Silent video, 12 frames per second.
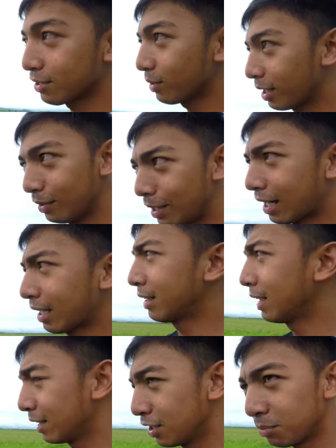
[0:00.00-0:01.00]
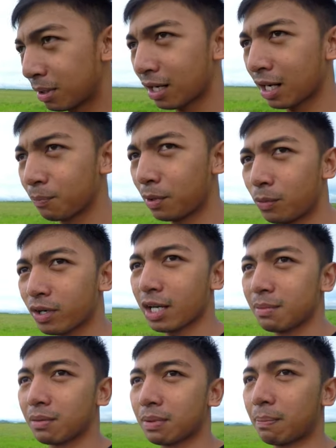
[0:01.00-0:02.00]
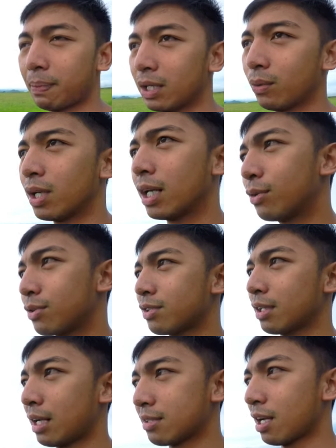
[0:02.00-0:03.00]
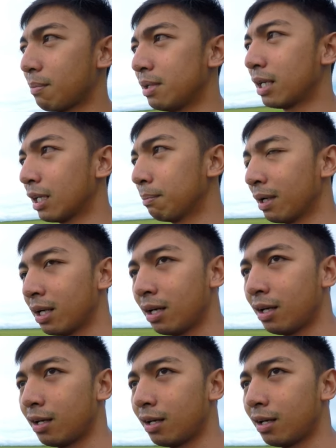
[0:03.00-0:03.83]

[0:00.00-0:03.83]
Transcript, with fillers: So ganun lang kadali yun mga kapwa. Huwag kayong magpapaniwala doon sa sinasabi ng iba na